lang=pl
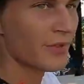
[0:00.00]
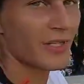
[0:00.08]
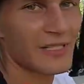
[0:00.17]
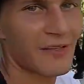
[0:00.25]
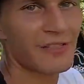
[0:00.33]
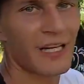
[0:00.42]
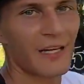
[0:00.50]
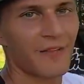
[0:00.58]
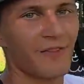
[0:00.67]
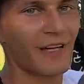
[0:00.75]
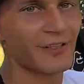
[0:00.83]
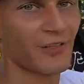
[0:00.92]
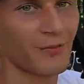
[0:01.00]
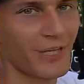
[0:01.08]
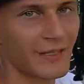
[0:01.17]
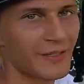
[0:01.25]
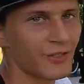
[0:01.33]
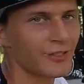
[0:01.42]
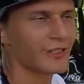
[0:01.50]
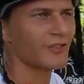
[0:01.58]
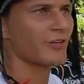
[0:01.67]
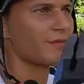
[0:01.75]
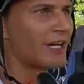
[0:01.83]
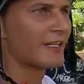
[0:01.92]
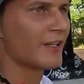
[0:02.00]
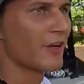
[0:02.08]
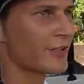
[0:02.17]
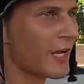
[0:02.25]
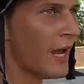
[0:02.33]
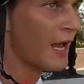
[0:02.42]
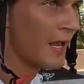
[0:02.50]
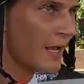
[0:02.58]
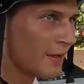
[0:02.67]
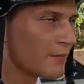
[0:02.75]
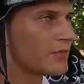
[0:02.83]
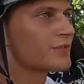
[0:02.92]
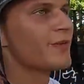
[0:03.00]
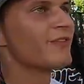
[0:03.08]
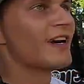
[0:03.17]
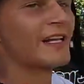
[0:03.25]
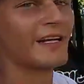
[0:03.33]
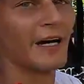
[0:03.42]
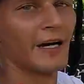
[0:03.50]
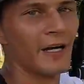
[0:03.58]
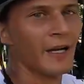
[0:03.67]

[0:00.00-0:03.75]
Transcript: biorę zawsze większą prędkość niż normalny lot, bo spowalnia.